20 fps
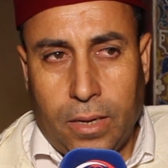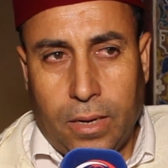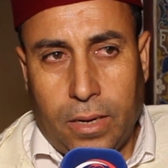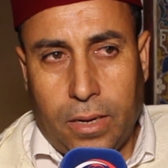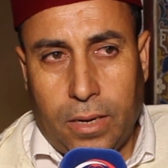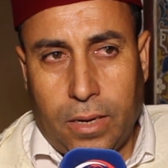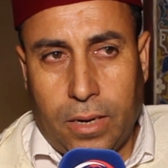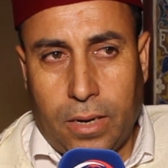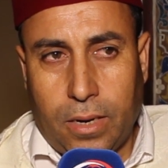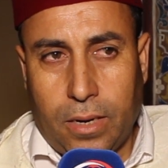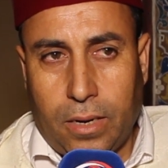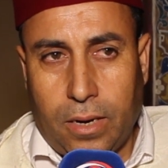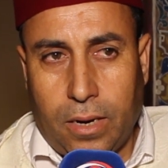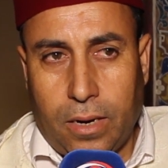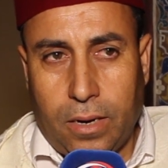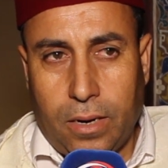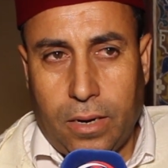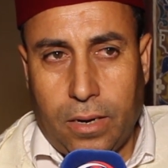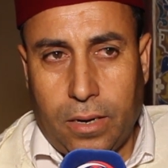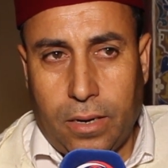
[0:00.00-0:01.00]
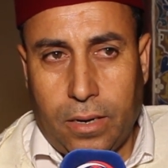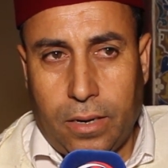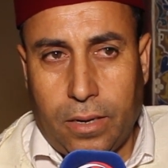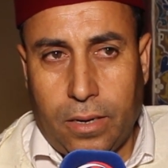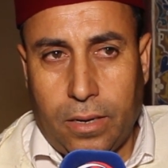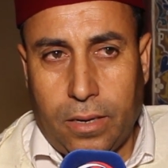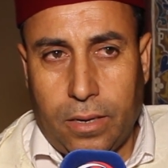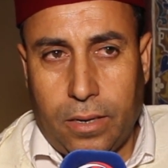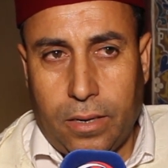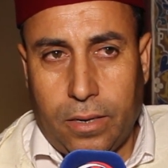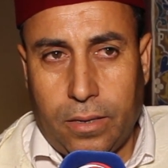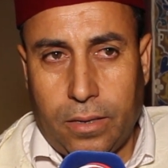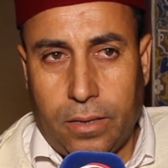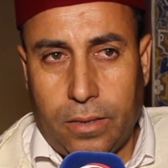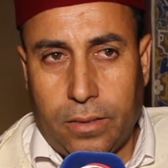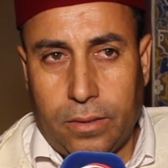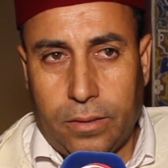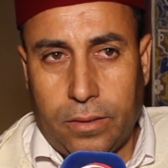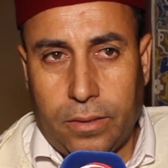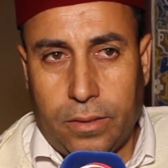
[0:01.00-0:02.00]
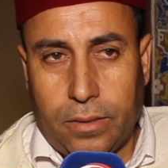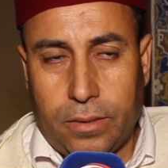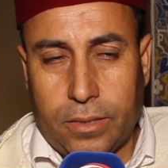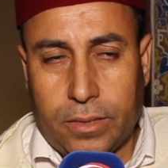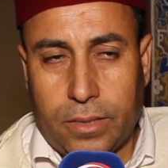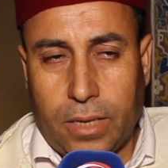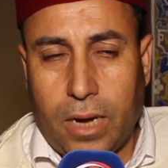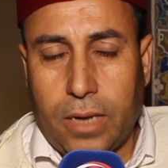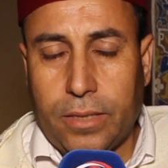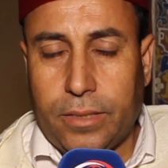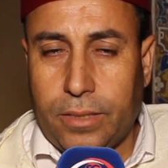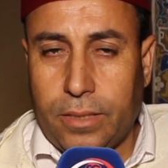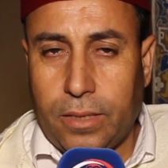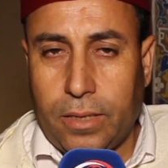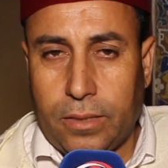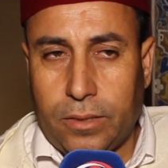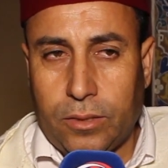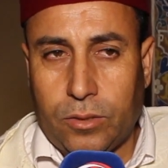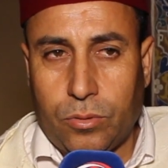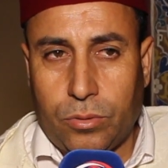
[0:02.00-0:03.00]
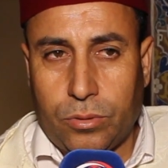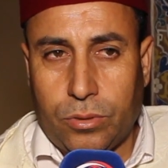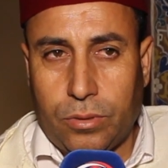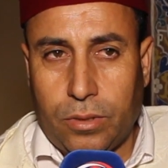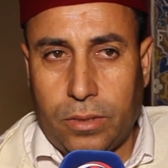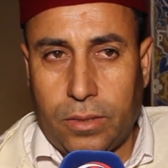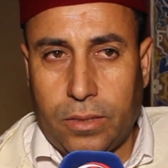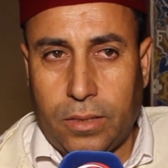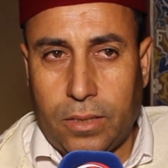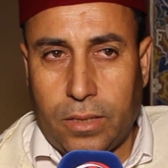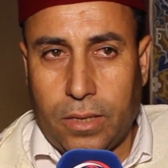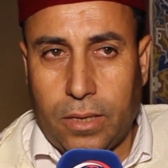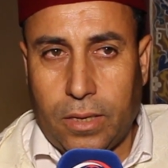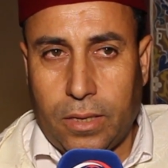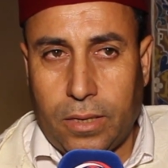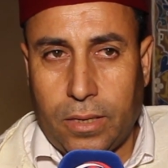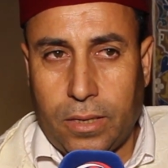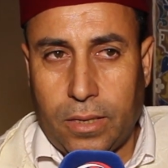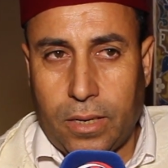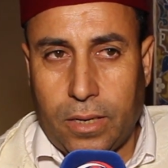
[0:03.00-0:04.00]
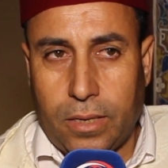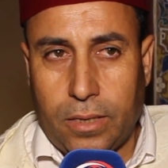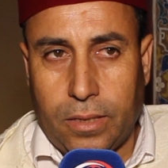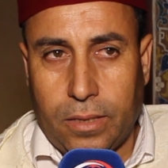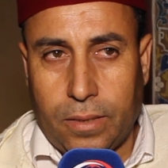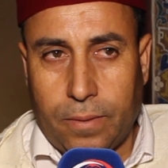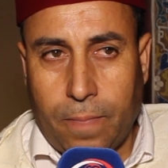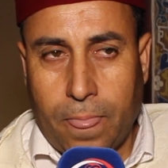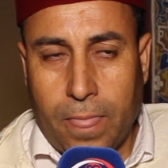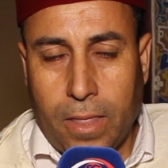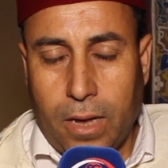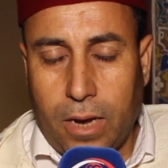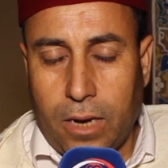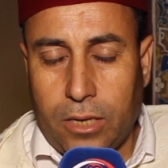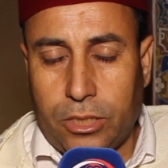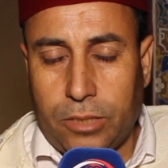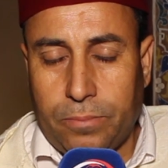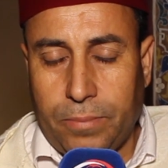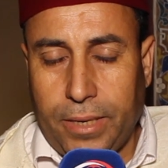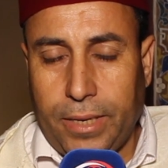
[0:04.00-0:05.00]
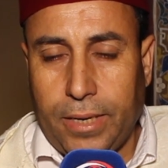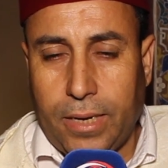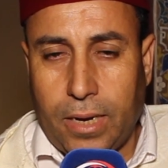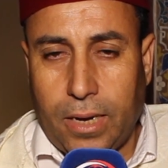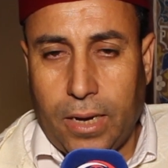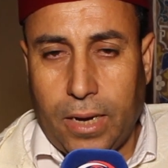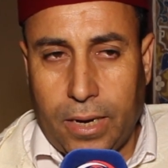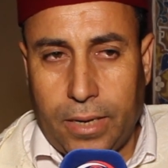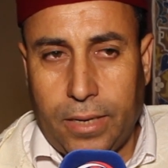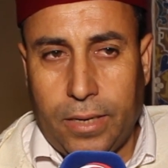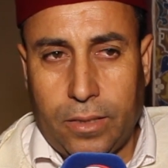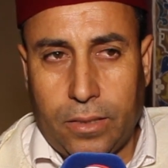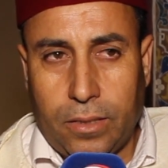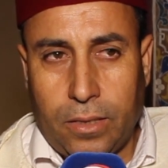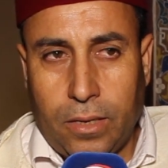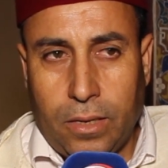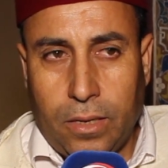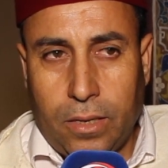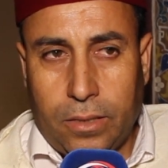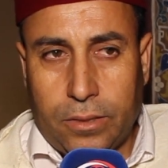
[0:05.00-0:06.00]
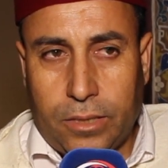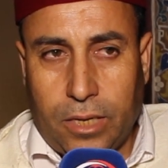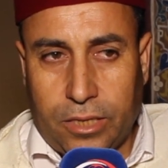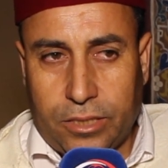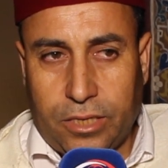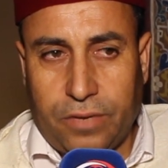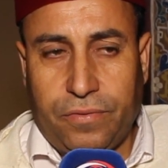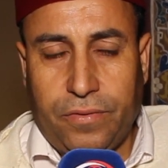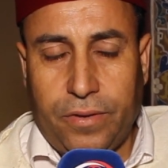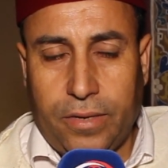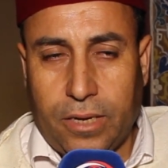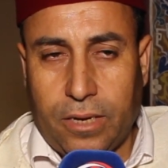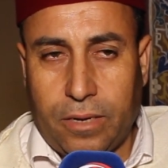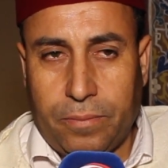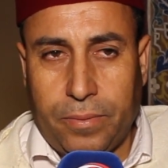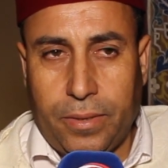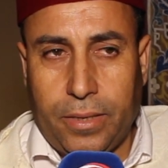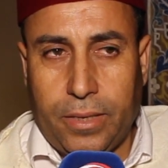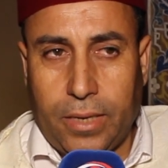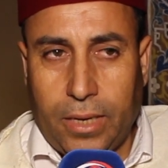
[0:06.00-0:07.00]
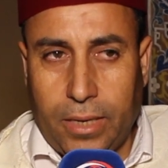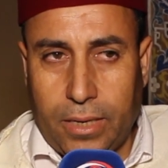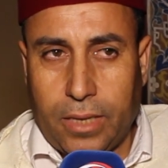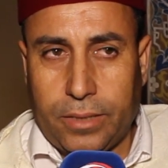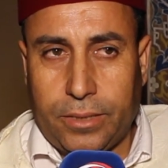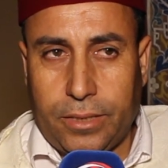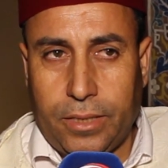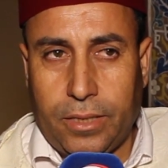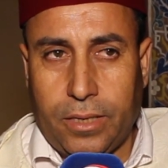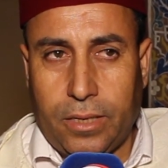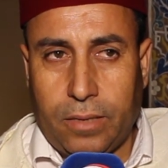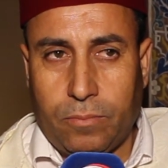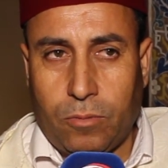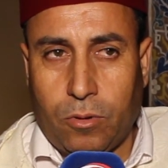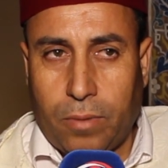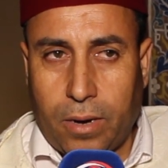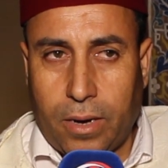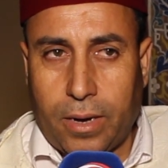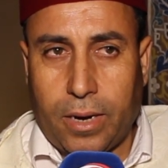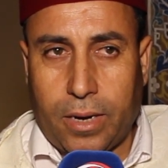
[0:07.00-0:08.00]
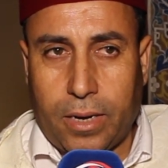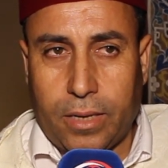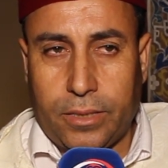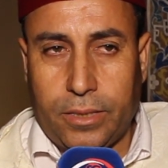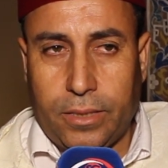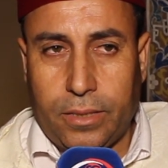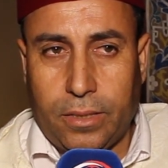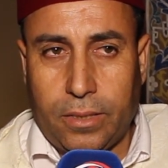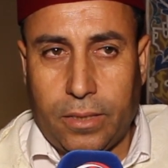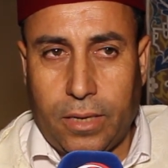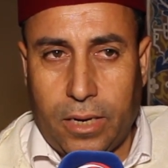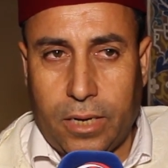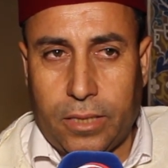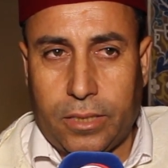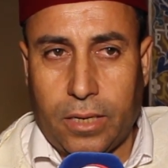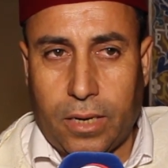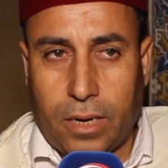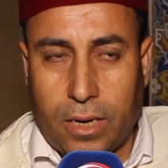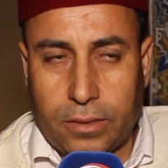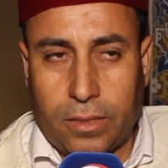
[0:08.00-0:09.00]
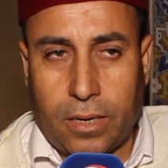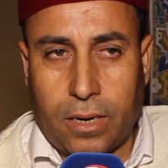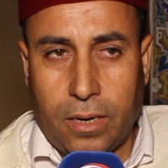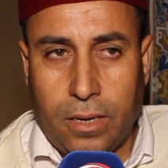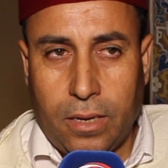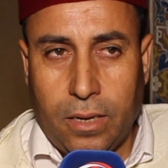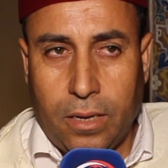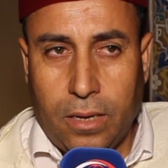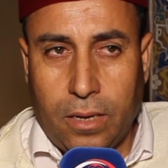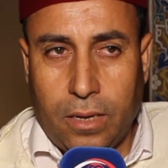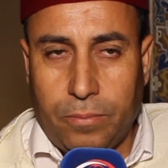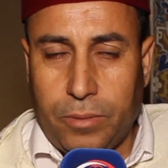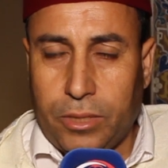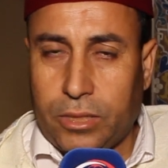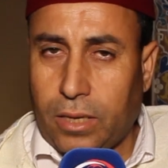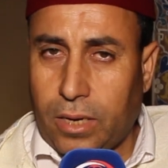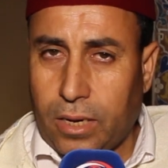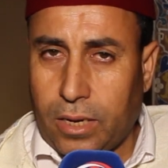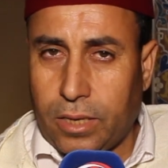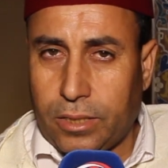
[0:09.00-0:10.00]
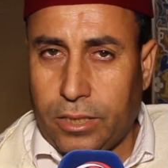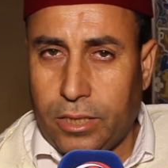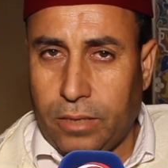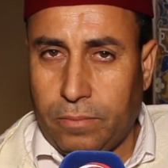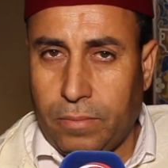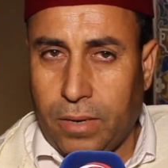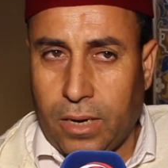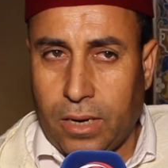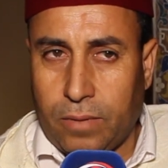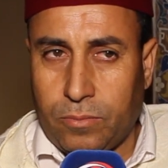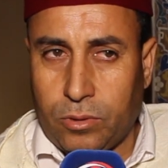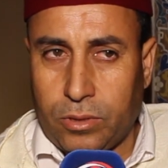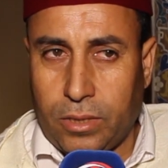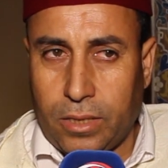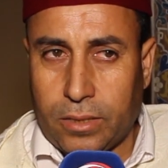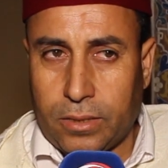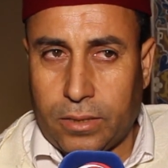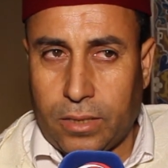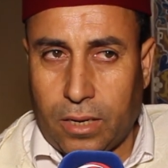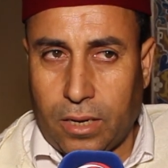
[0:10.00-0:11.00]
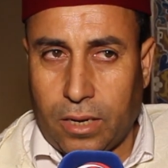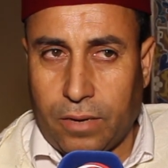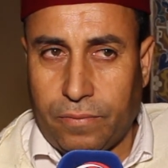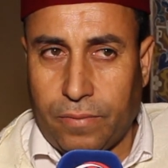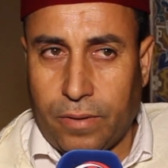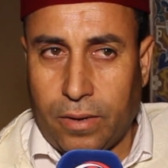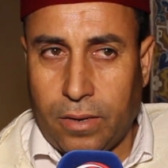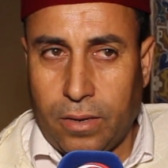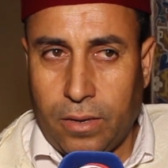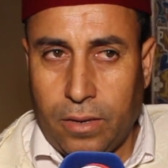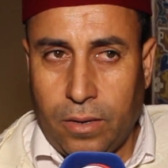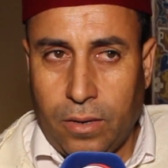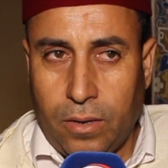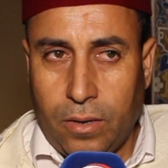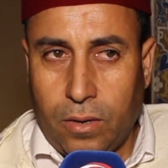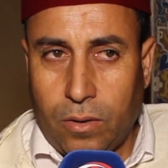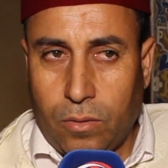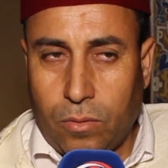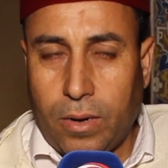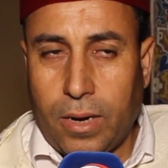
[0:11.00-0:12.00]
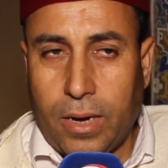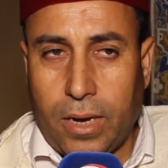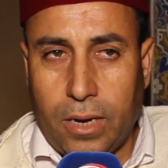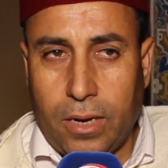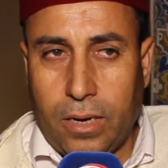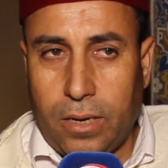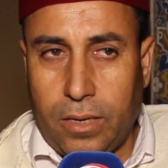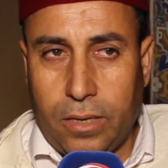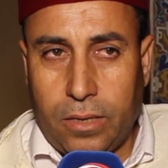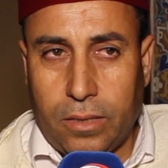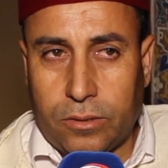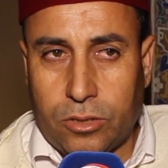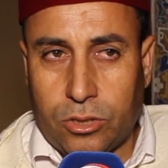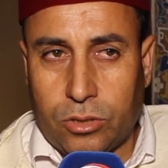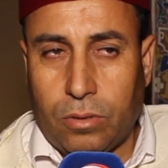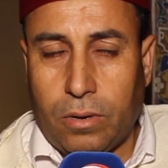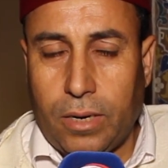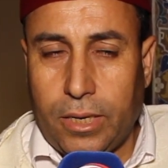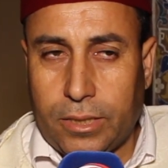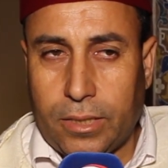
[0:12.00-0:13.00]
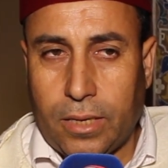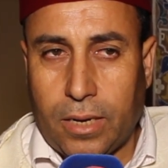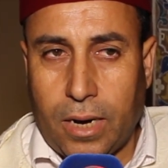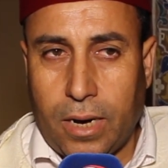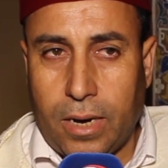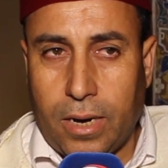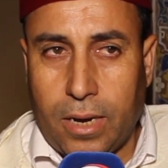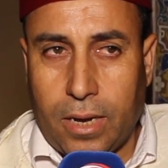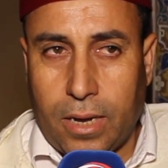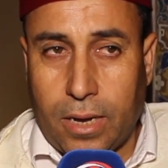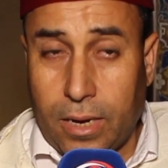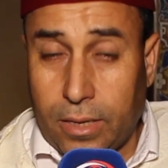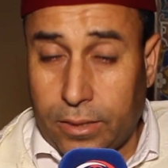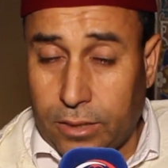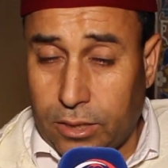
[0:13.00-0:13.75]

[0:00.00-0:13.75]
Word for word: ارتأت آه، آه، آه، أن, أن, أن, أن الجمعية أن تحتفي بليلة مباركة ليلة القدر بشراكة مع مديرية الثقافة واللي تجدر الاشاره ان